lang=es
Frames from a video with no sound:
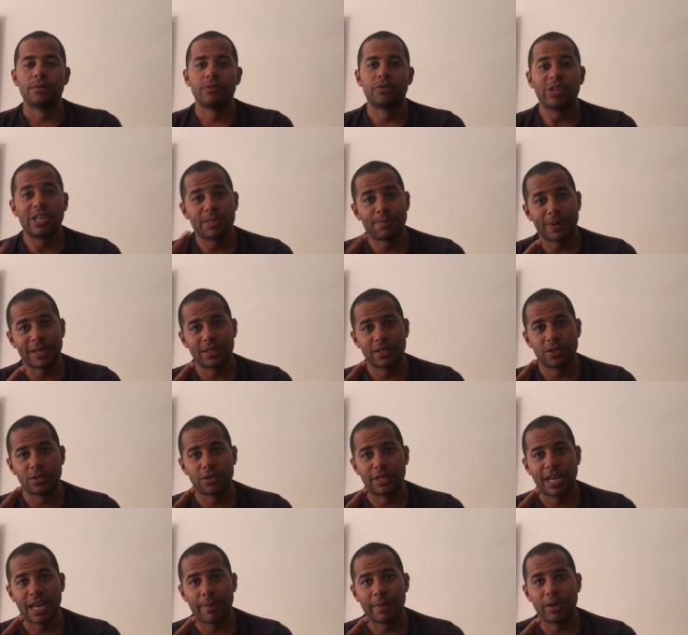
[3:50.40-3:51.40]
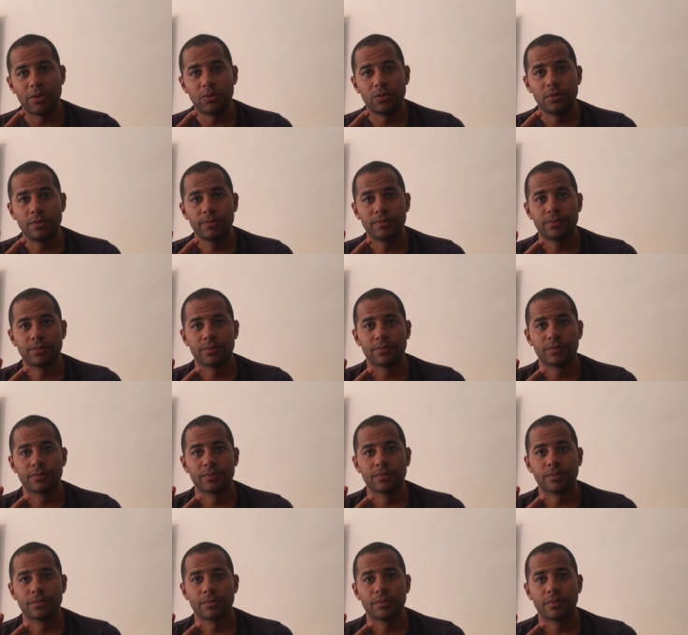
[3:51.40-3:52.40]
Tres partidos de Camerún.
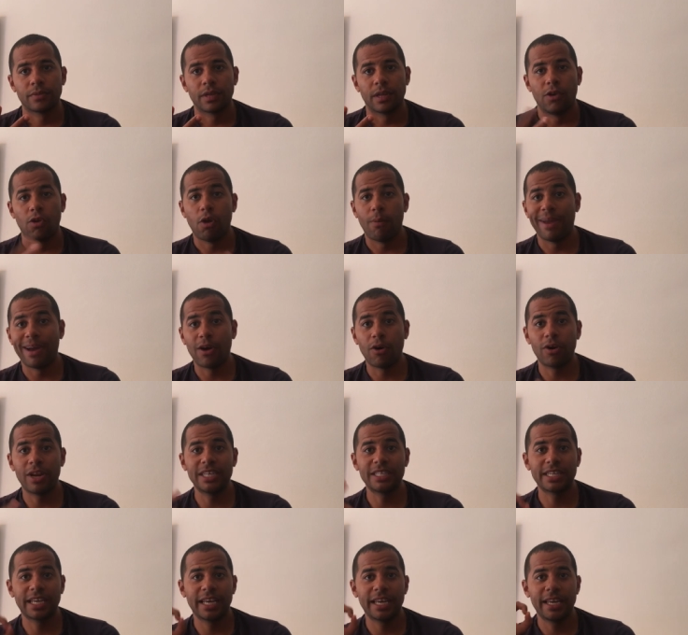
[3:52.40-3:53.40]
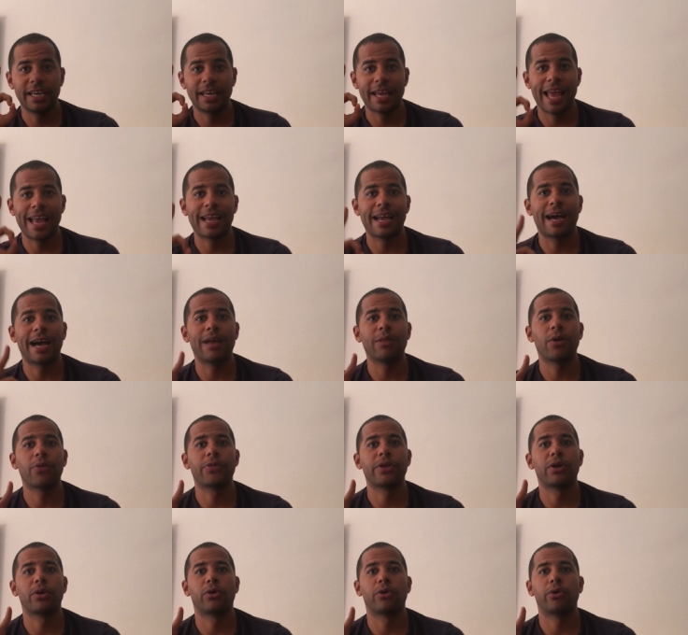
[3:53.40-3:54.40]
Lo mejor es que ha encajado
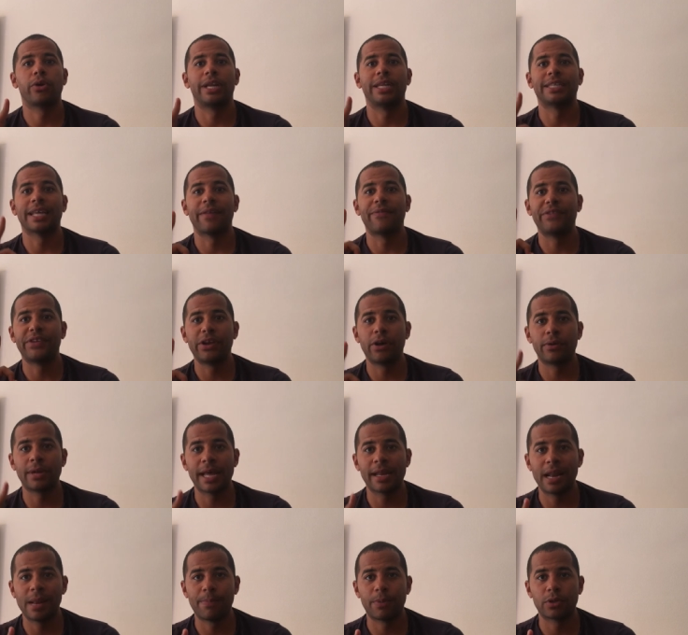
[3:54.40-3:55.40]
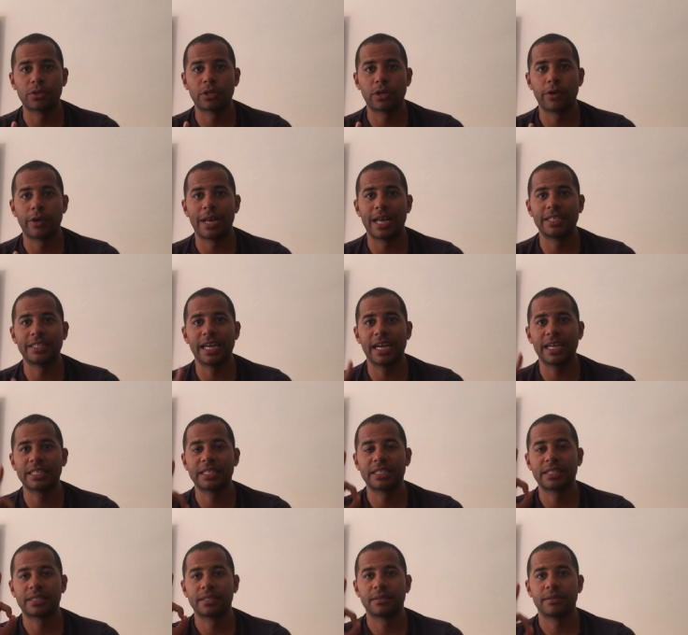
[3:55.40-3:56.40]
cero goles. Andrea Onana, el portero del
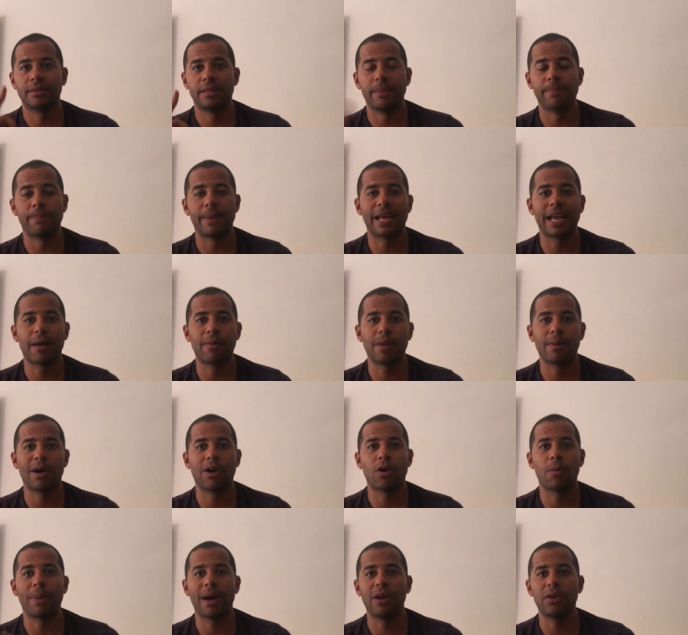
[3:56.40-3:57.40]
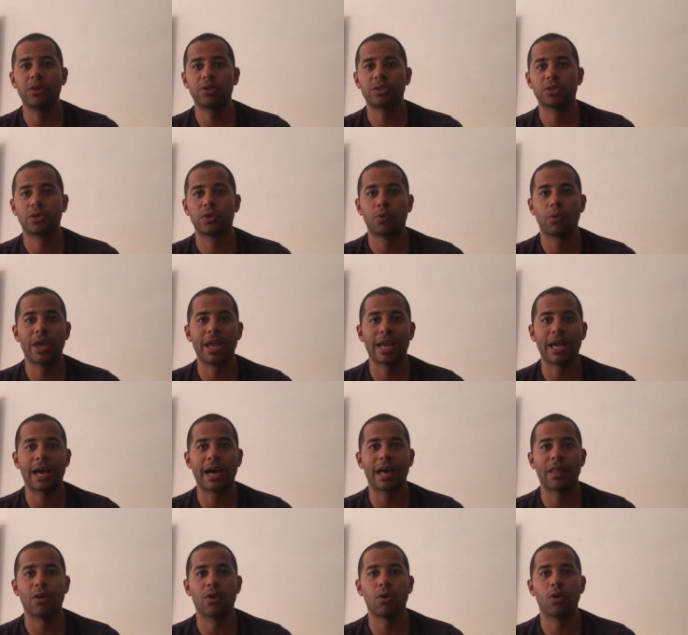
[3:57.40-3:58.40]
Ajax, impecable bajo palos, no ha
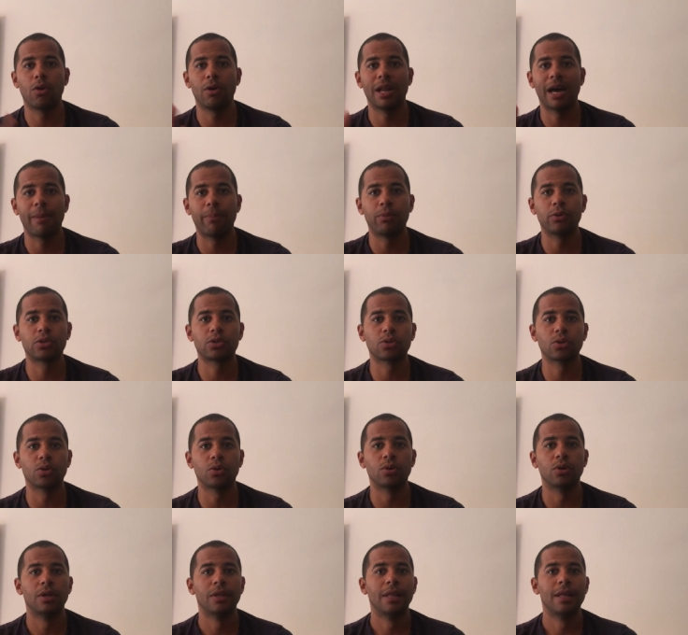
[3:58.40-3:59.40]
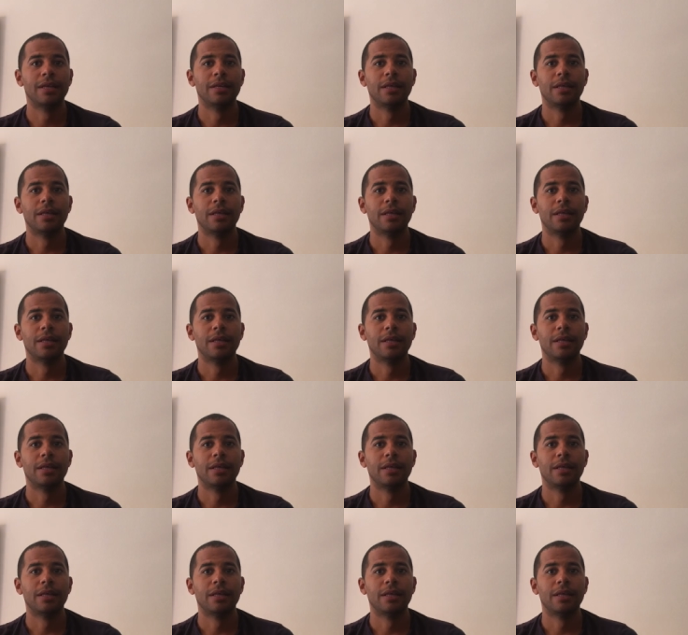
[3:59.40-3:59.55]
encajado gol, ha puesto